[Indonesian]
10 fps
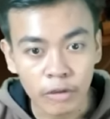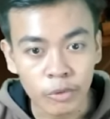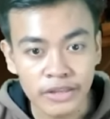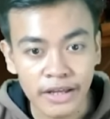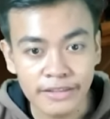
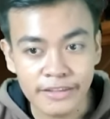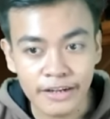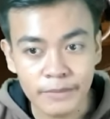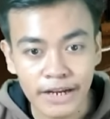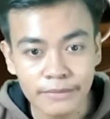Robotnya asik nyiram
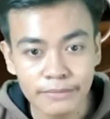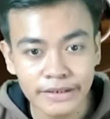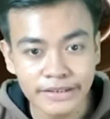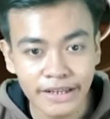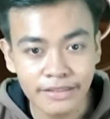tanaman
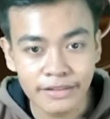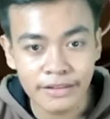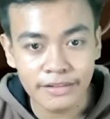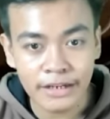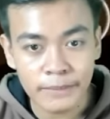guys. Ini
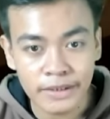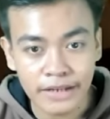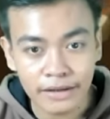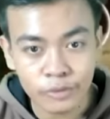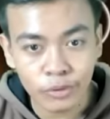tanaman
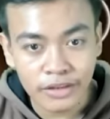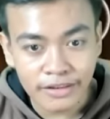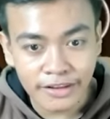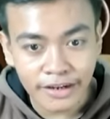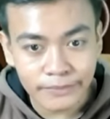kaktus ya
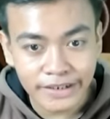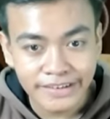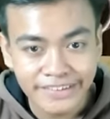disiram ya.